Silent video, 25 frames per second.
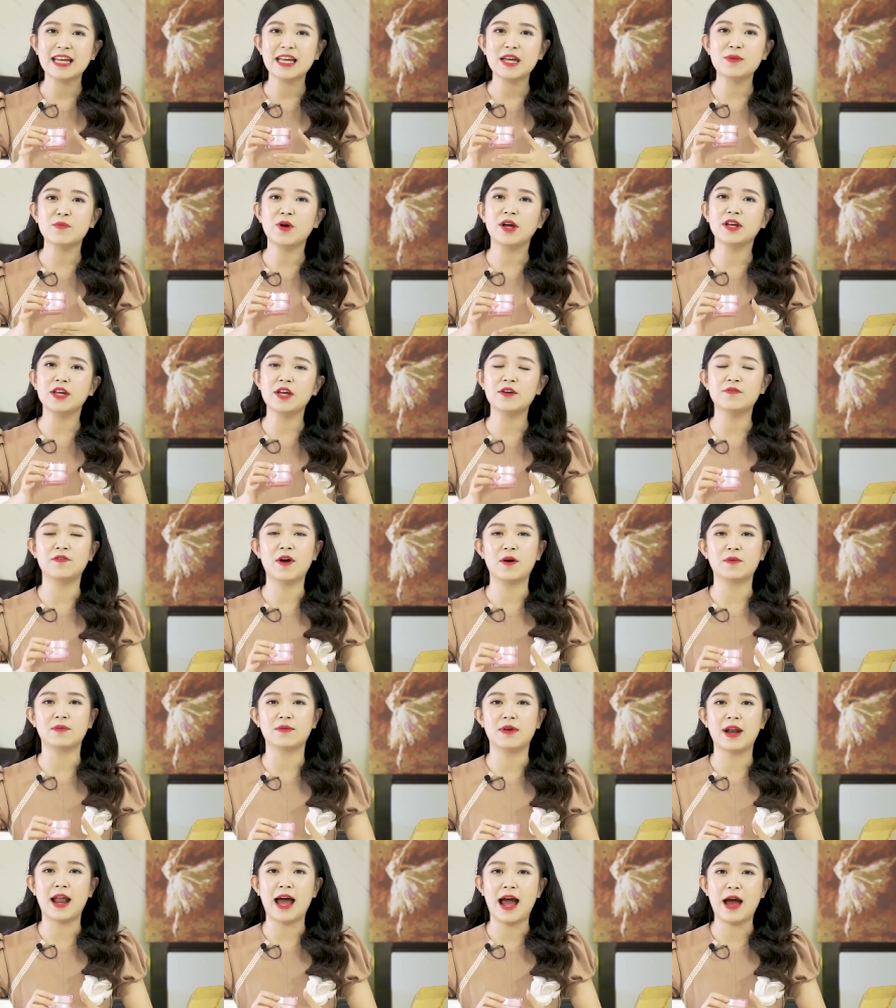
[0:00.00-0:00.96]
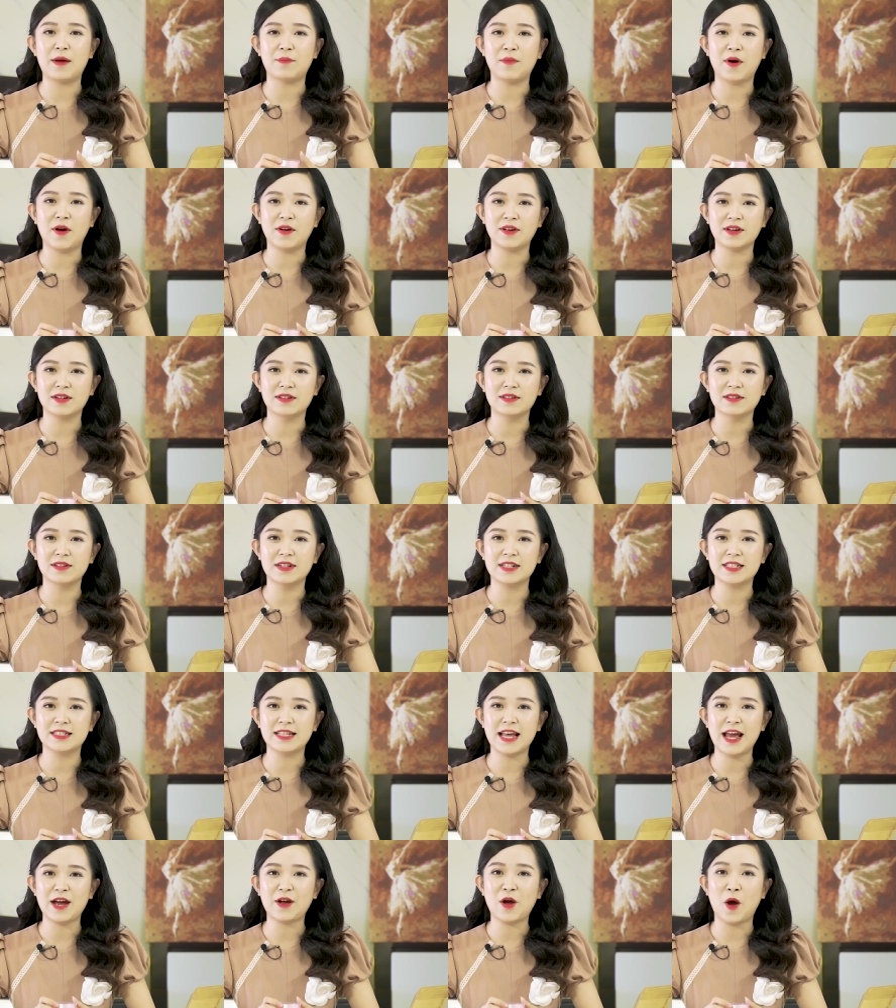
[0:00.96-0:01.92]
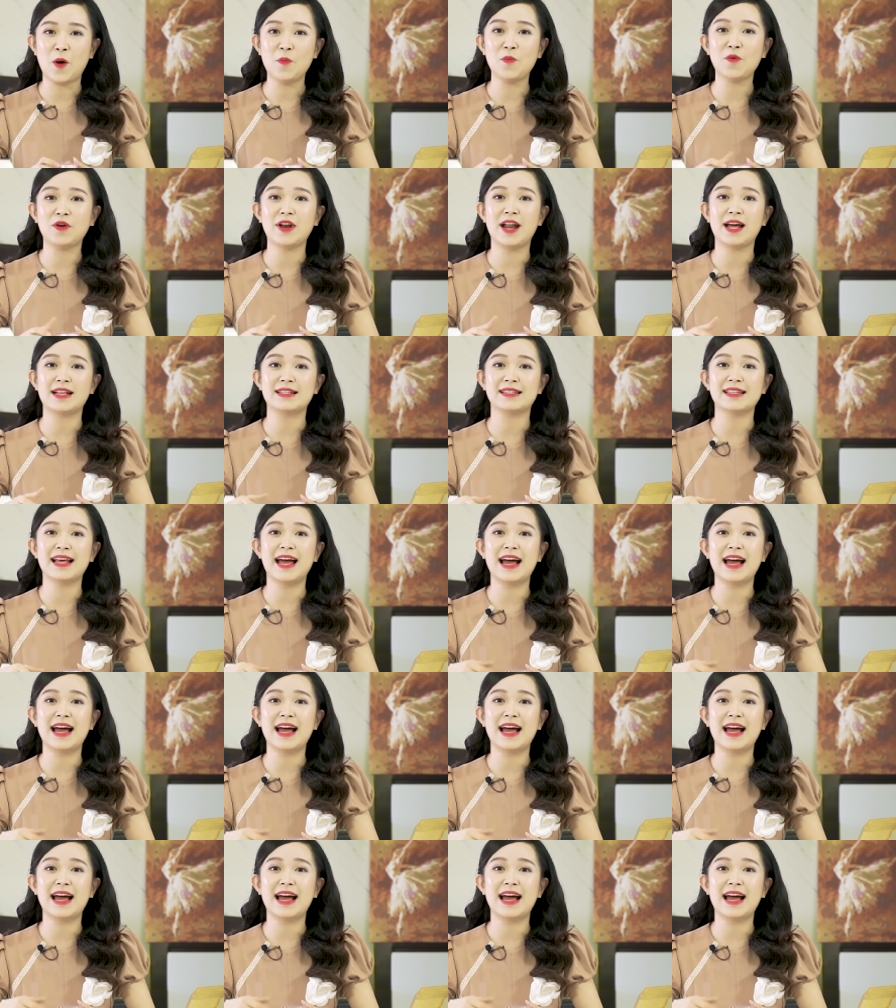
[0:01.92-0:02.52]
Kim Oanh hy vọng là mọi người sẽ có một làn